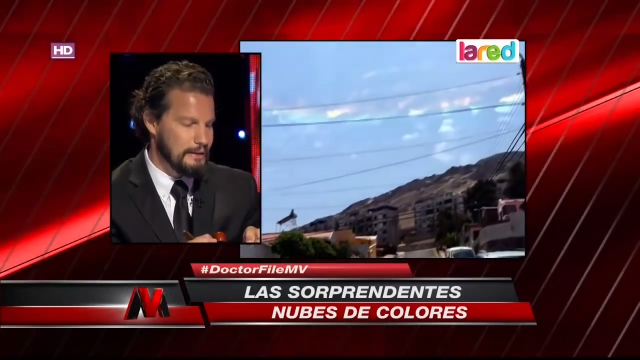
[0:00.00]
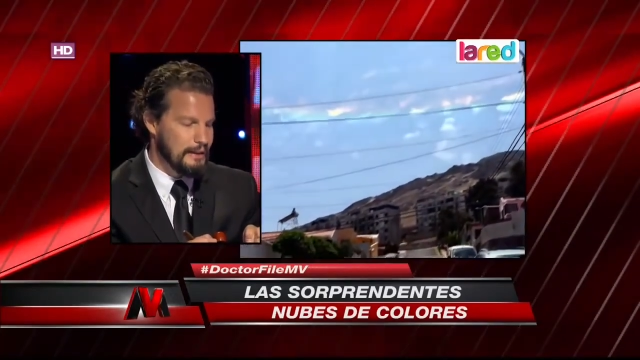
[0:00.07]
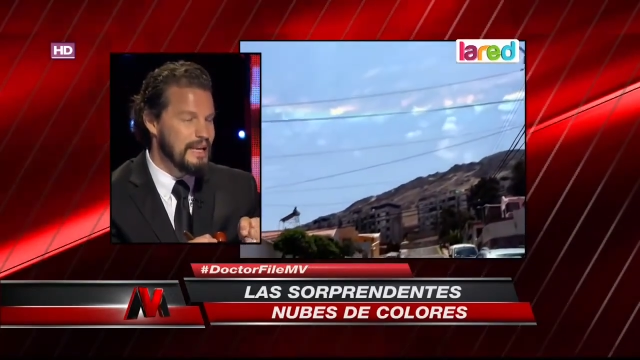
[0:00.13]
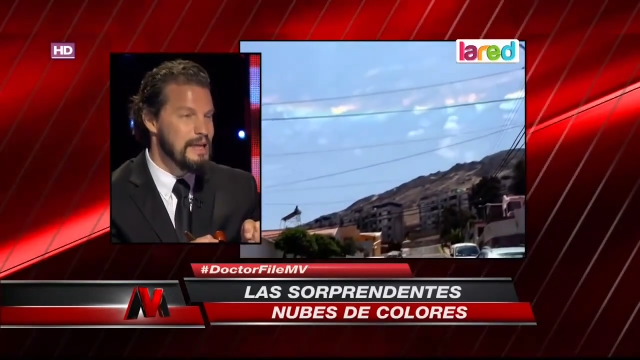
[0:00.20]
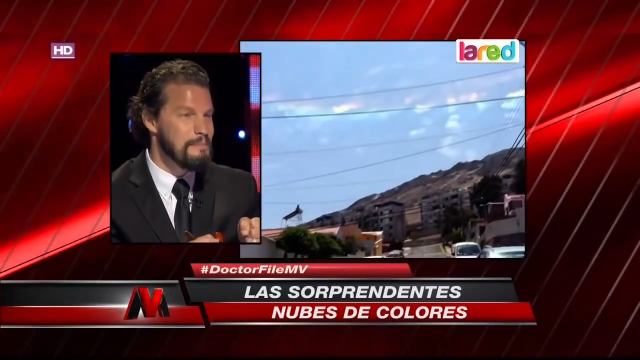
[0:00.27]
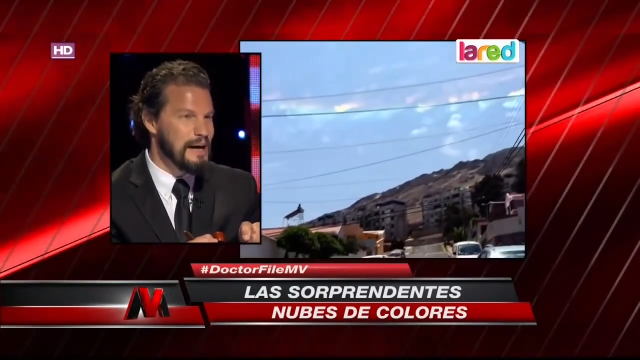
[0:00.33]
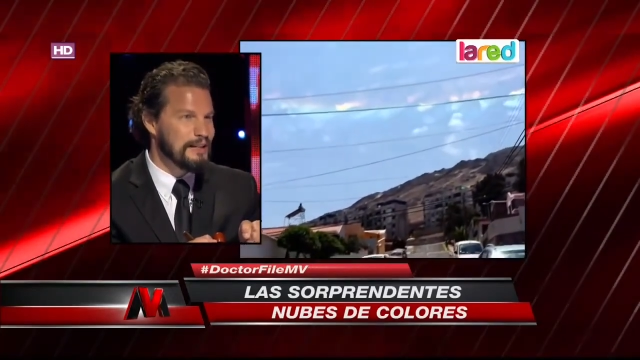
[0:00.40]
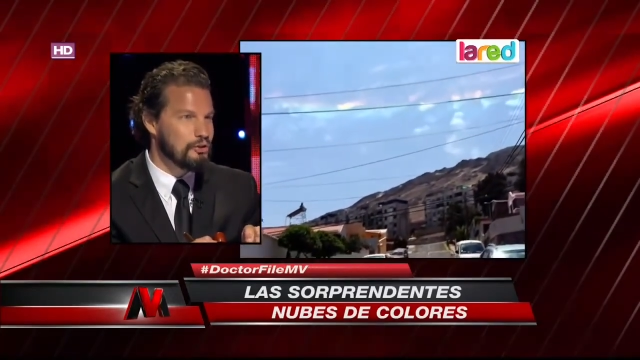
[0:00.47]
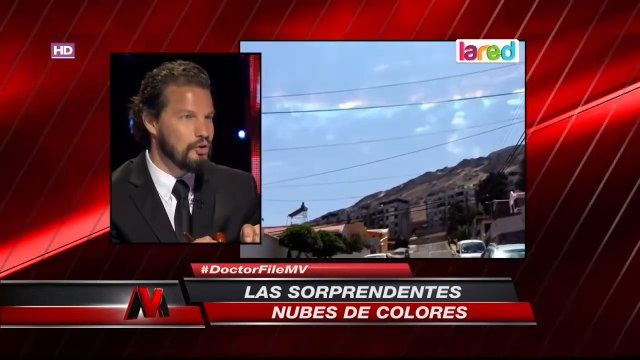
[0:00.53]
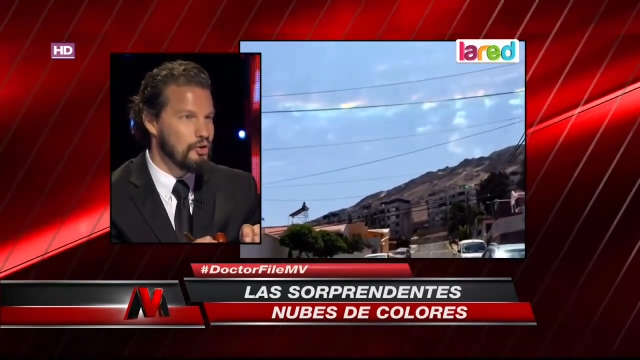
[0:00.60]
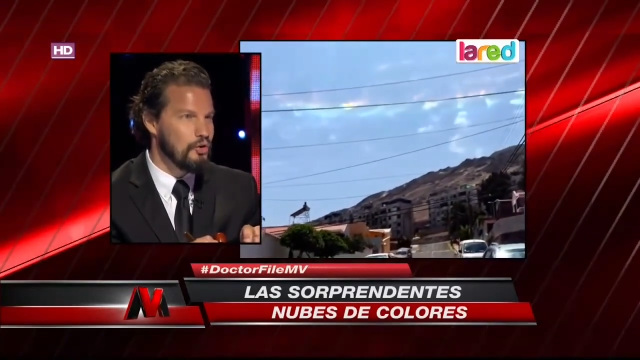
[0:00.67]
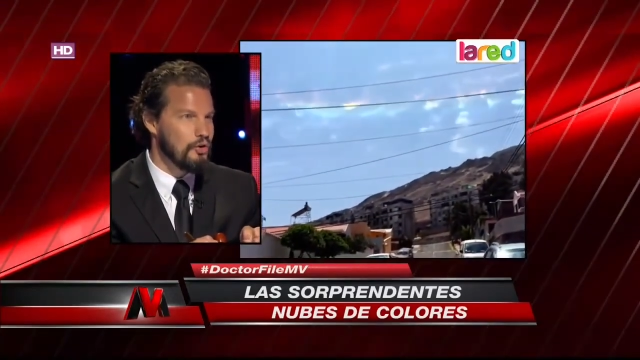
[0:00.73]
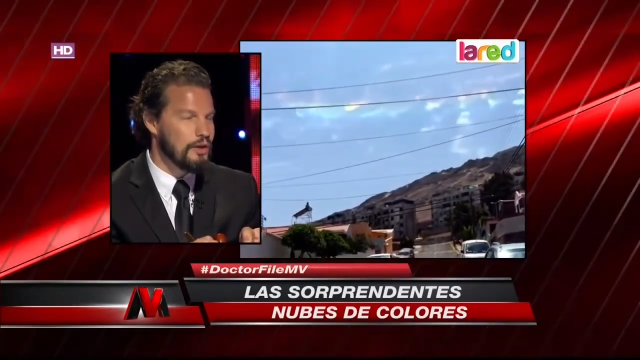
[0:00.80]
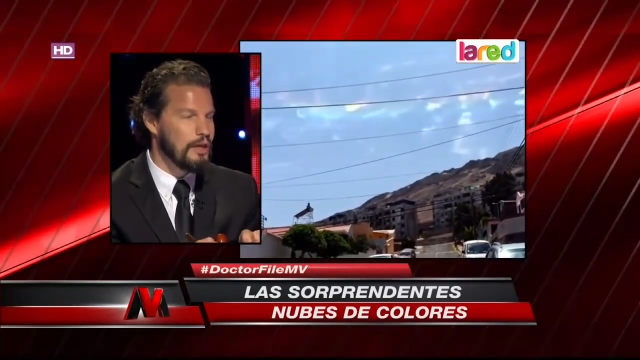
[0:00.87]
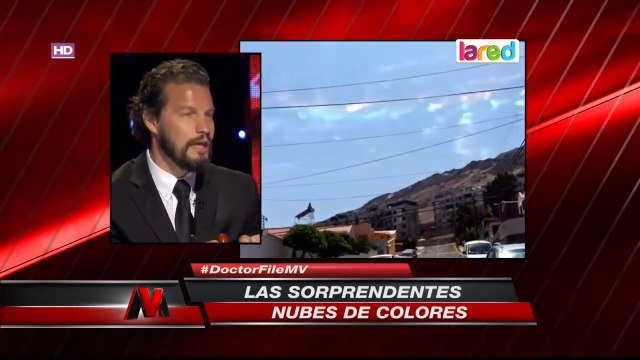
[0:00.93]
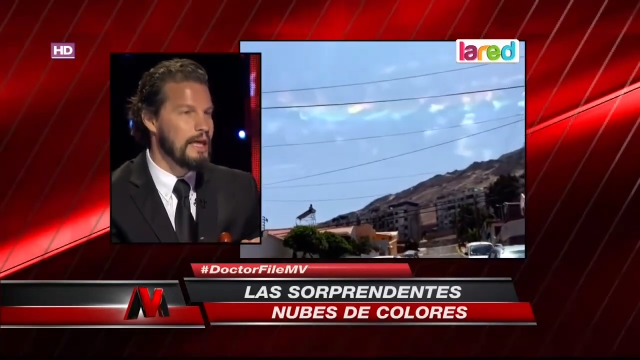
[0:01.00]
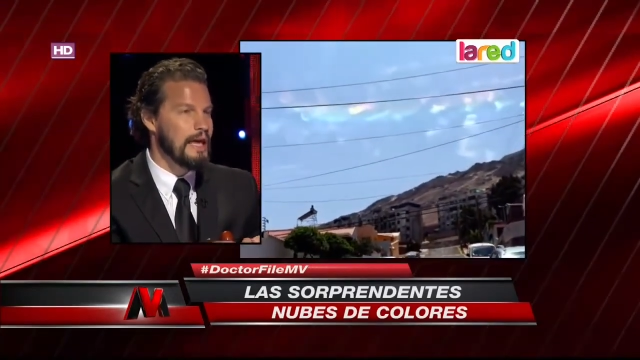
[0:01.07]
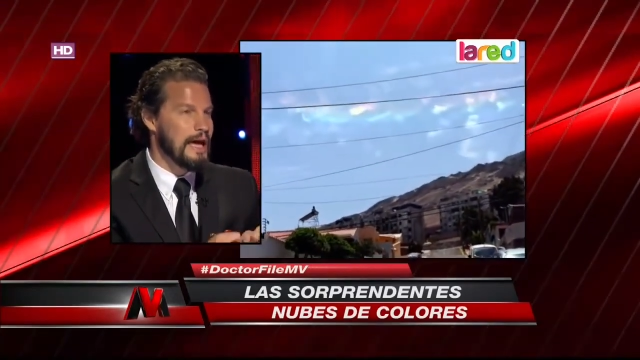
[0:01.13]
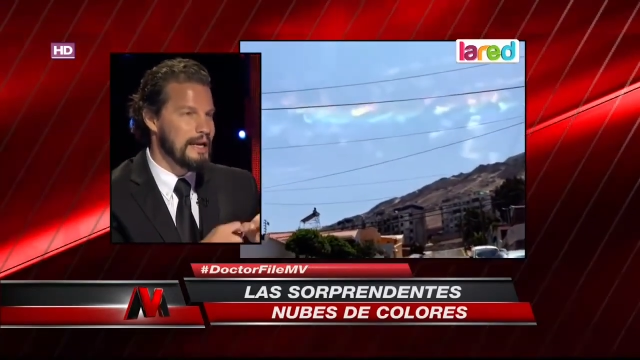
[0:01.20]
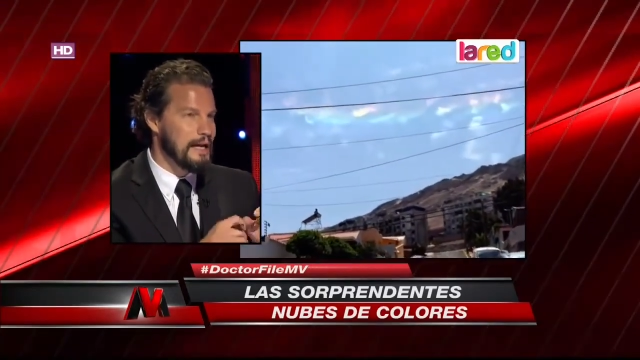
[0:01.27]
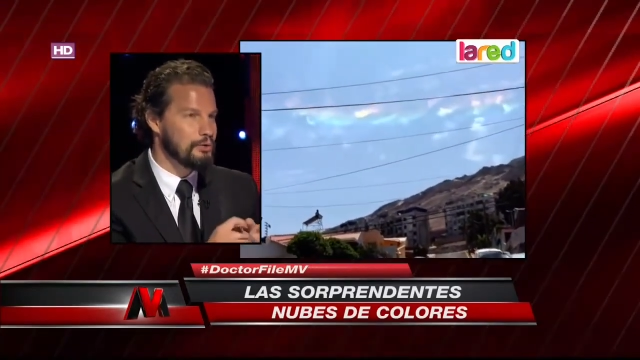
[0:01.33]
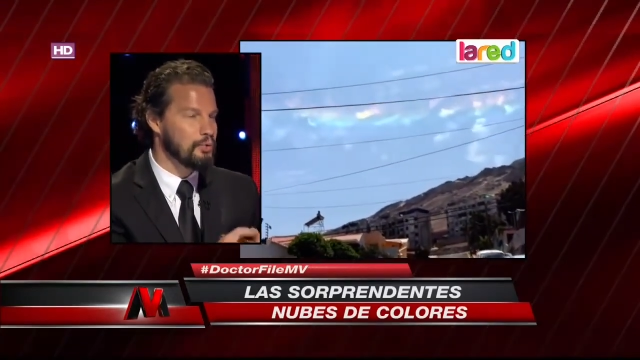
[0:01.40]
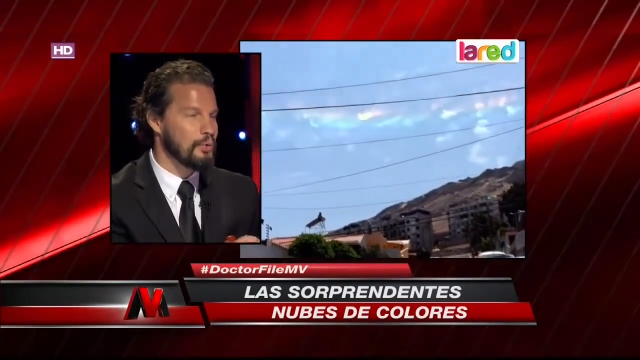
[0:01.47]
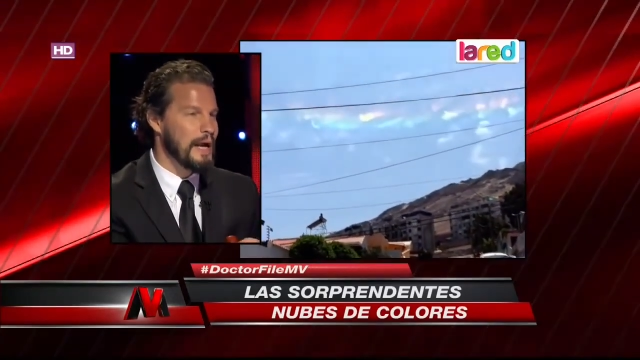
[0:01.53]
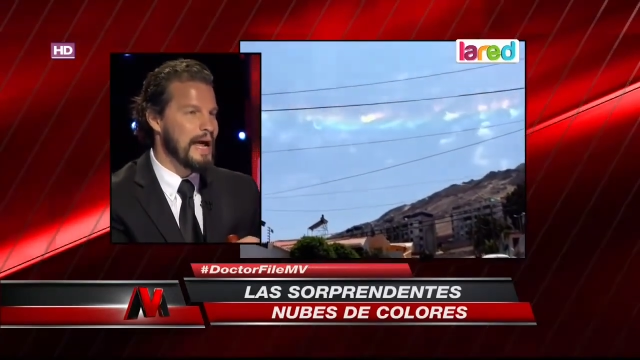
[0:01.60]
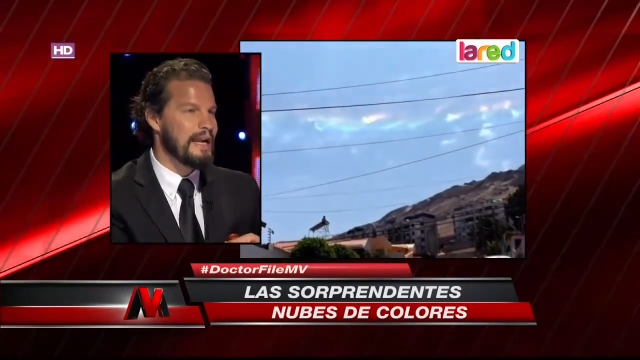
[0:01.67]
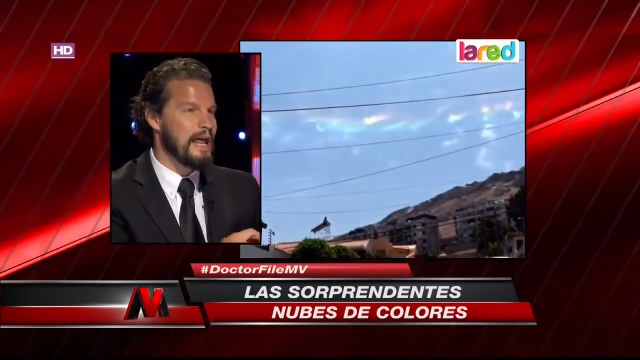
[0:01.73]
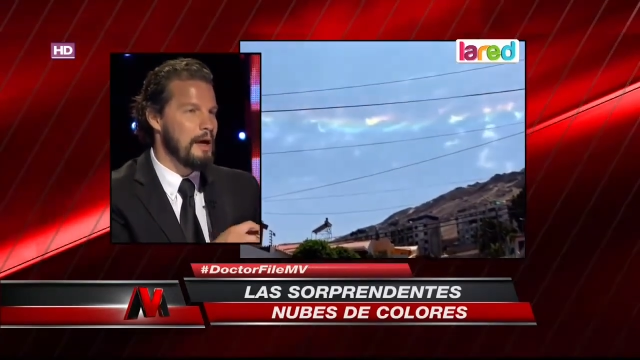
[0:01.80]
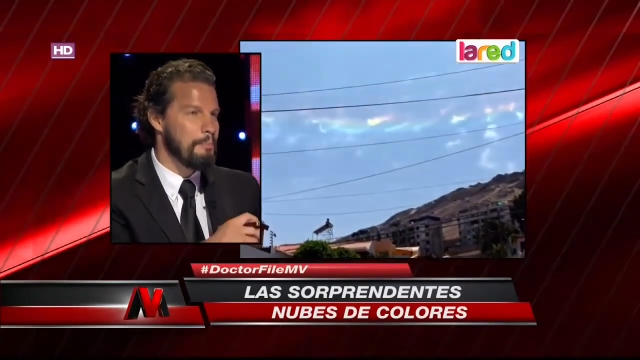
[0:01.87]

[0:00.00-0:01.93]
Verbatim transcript: climatología natural,